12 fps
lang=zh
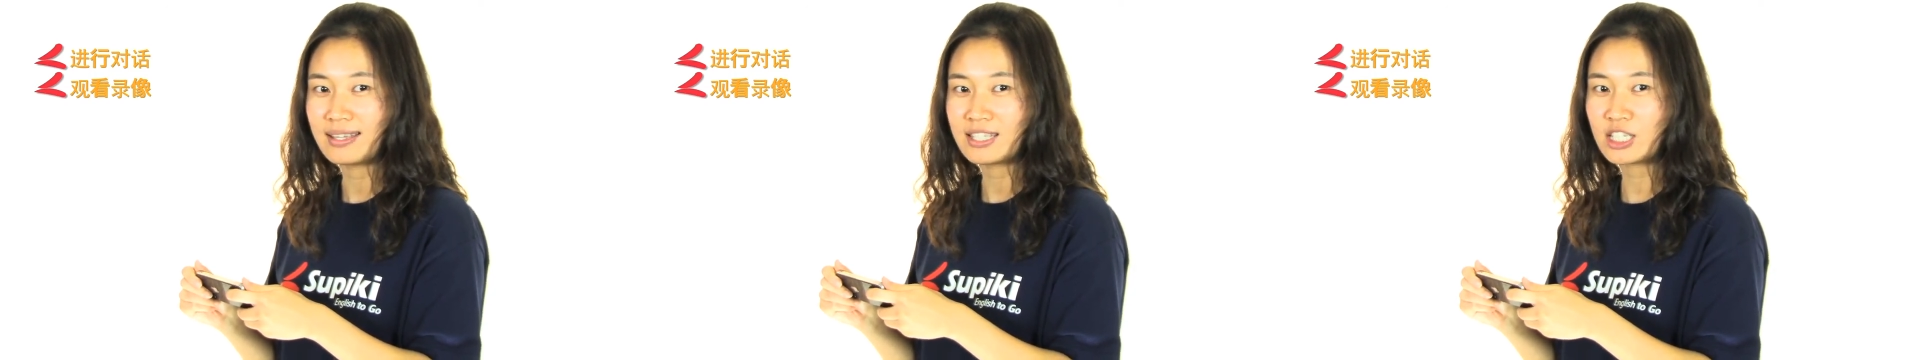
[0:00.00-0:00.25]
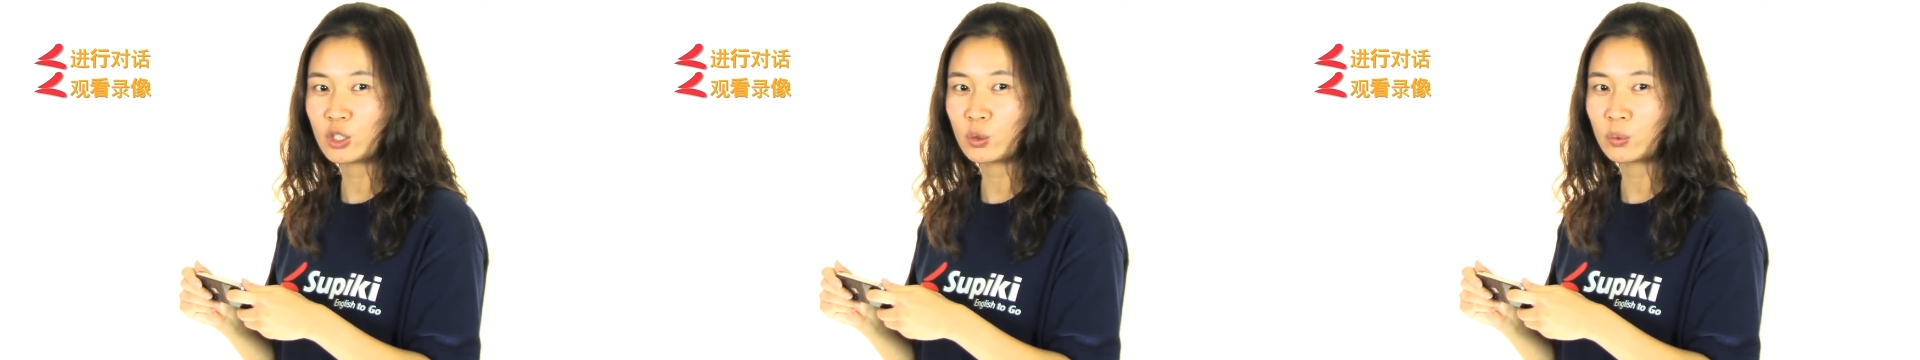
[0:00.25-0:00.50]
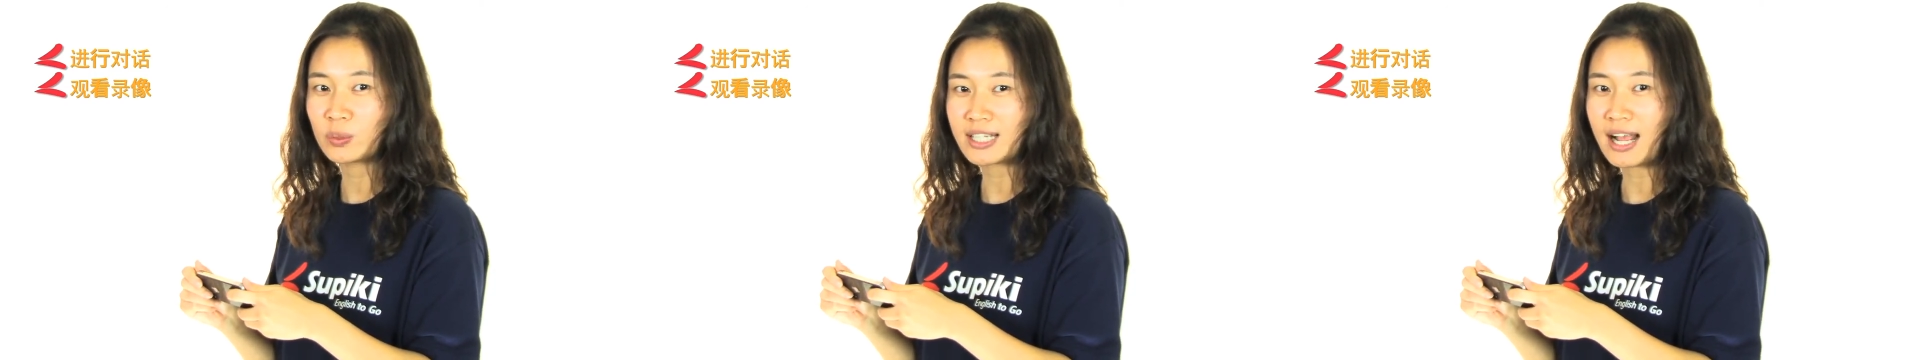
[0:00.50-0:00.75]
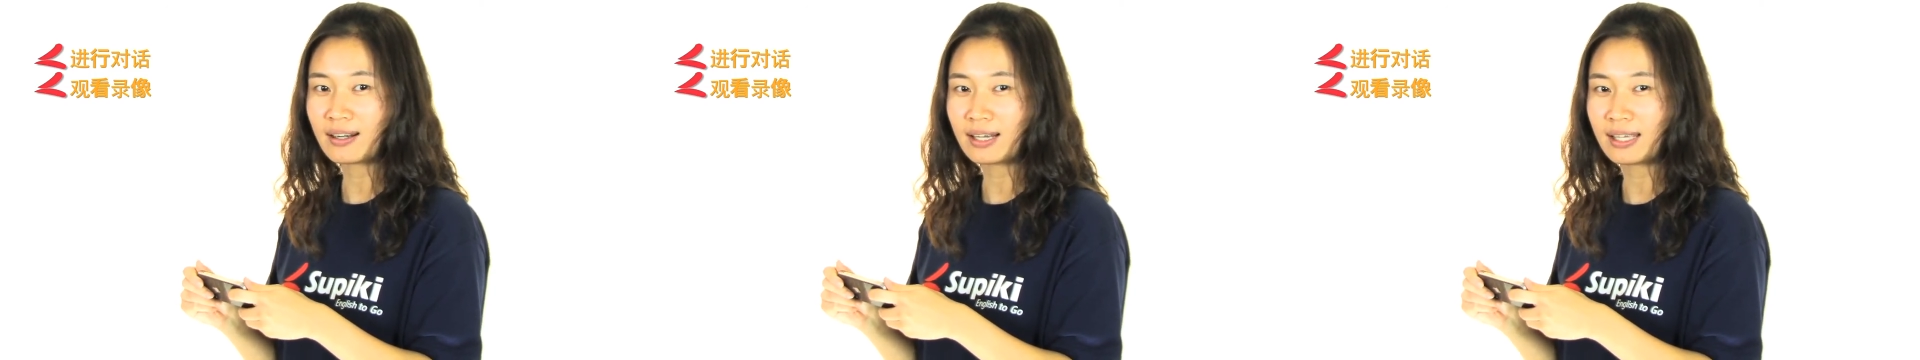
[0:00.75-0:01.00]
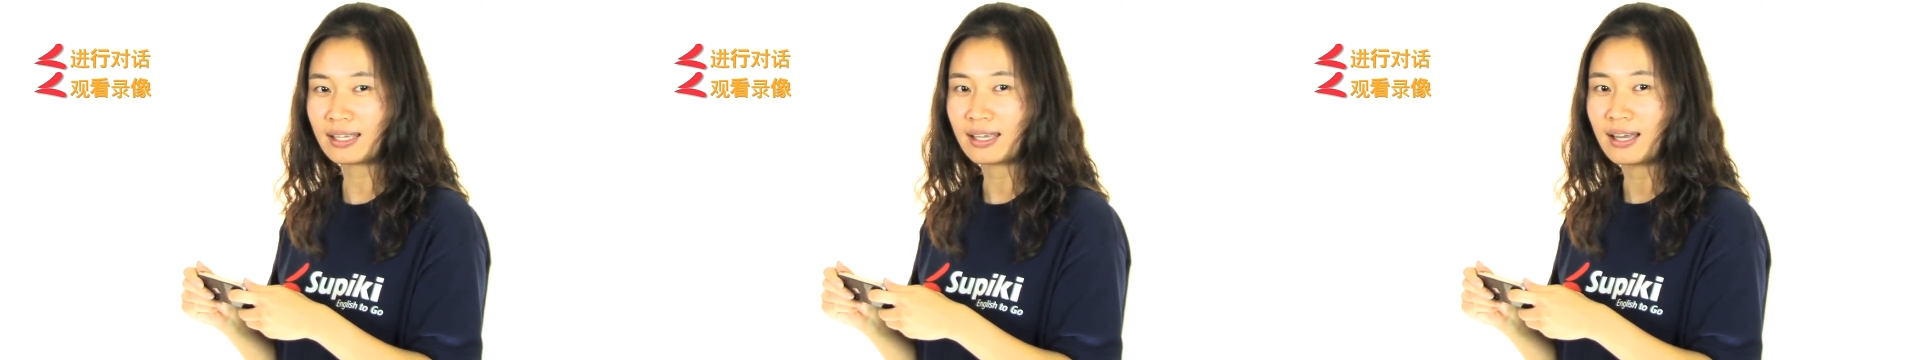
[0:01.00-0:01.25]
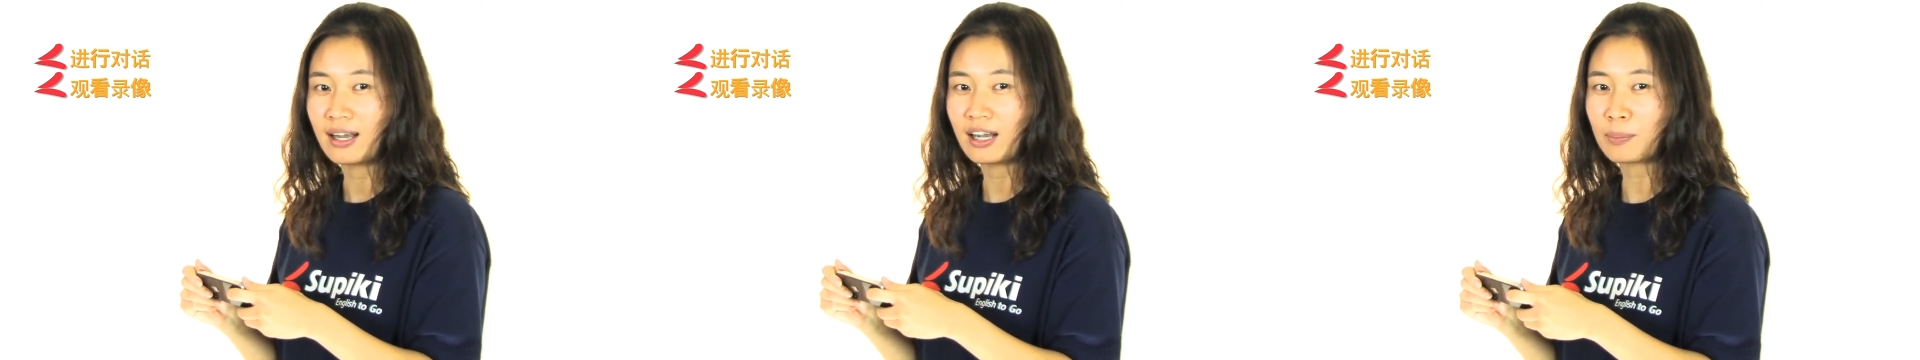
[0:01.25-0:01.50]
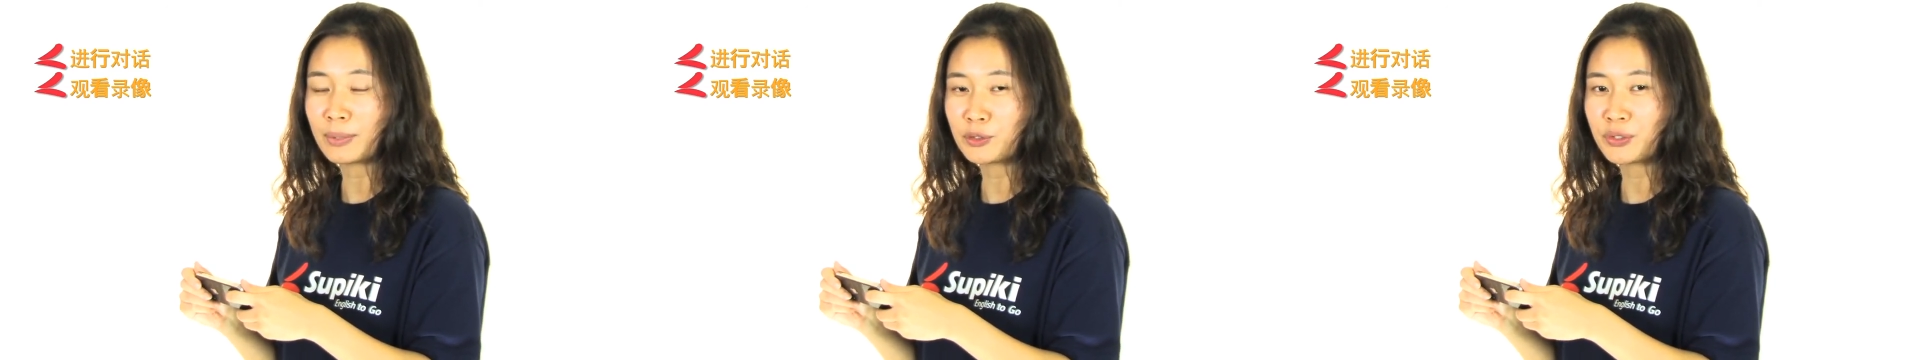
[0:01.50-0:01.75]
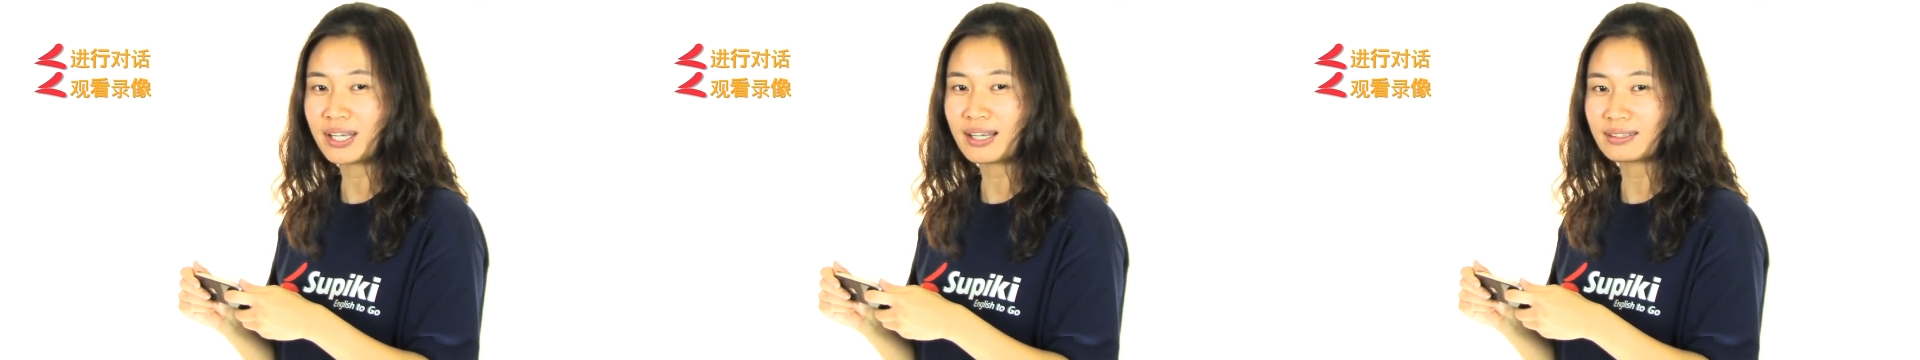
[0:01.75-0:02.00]
记录张丽和
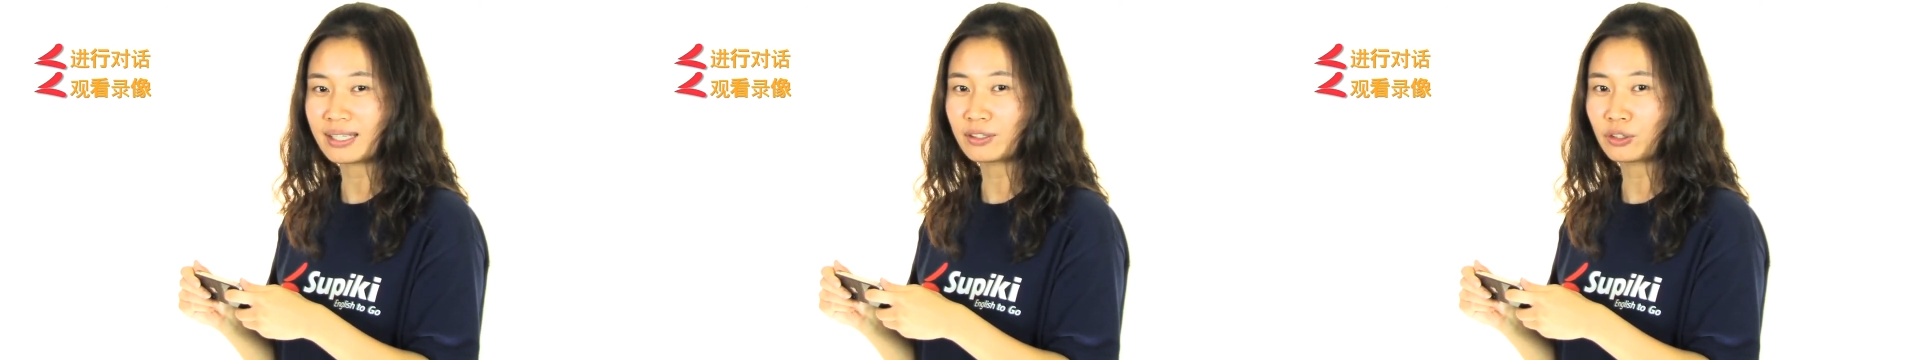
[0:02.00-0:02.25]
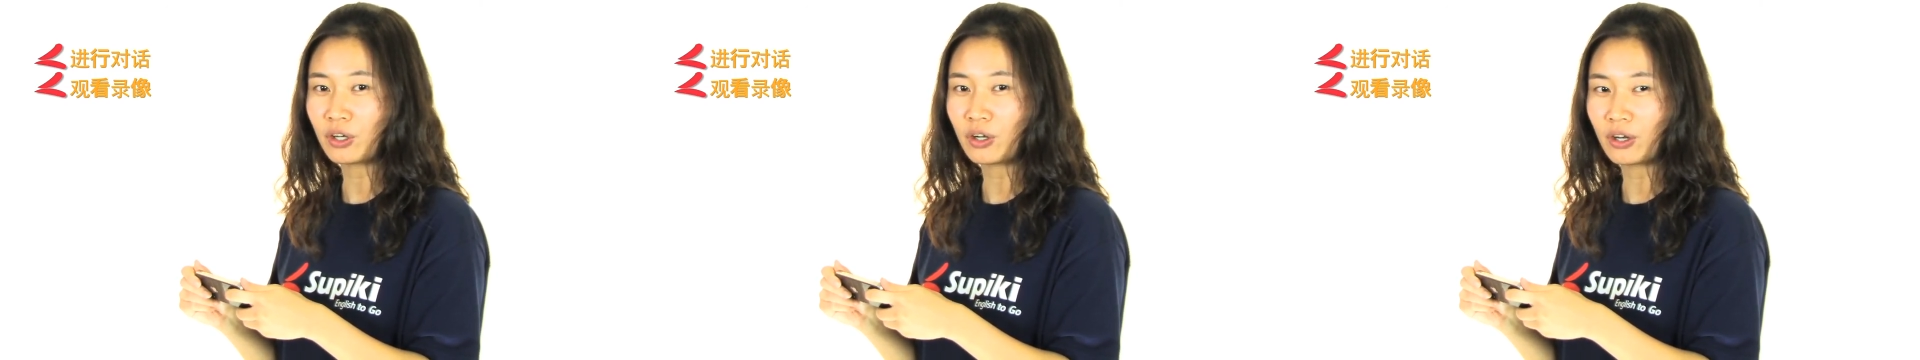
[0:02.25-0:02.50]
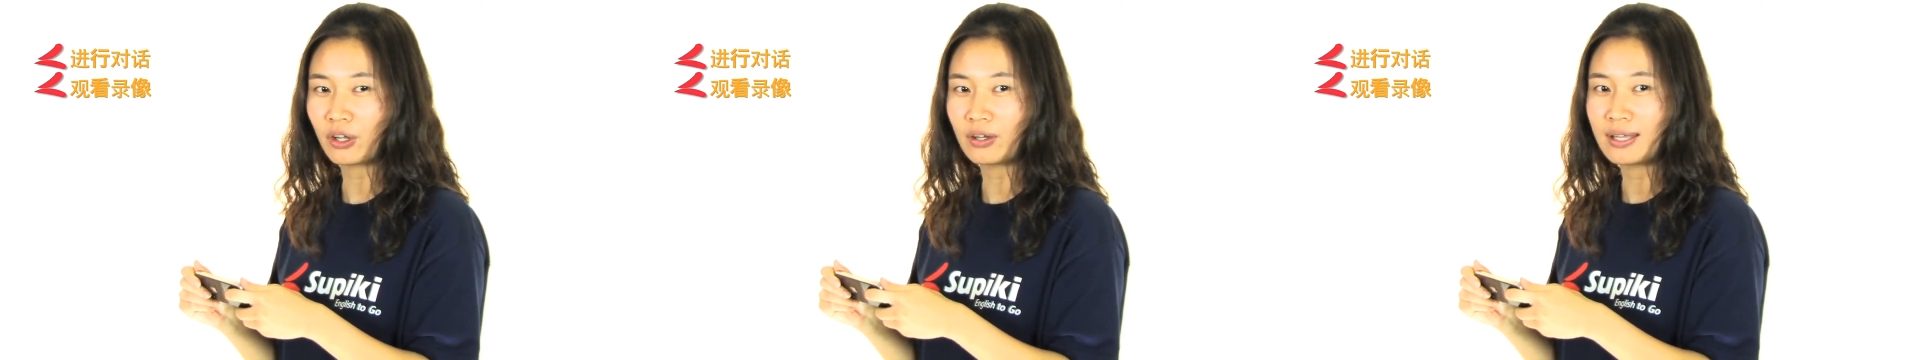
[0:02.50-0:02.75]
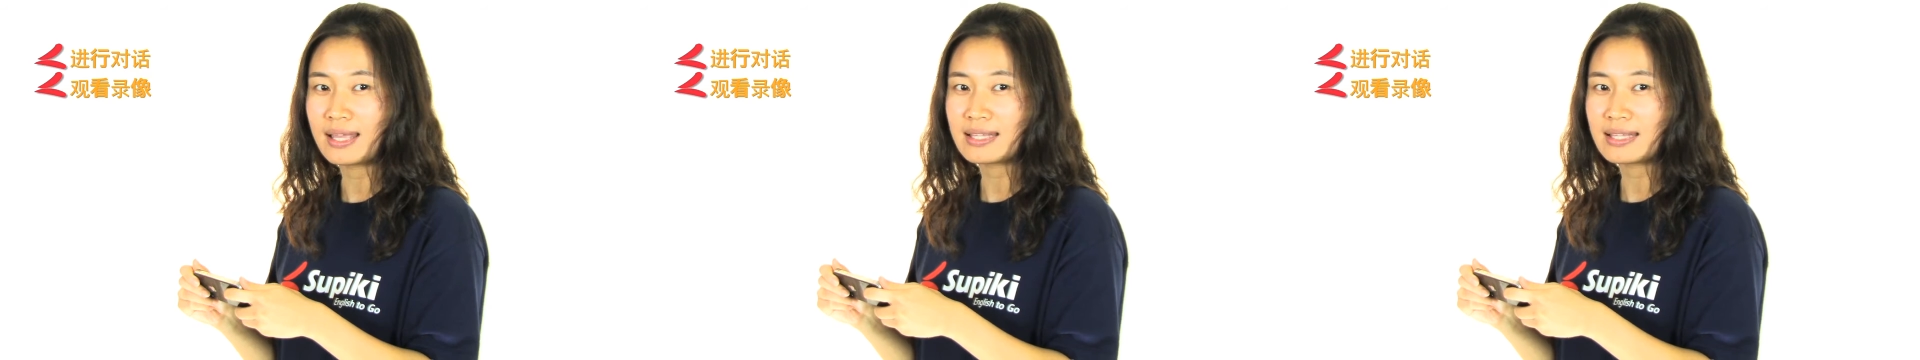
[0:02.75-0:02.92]
Maria Dadolo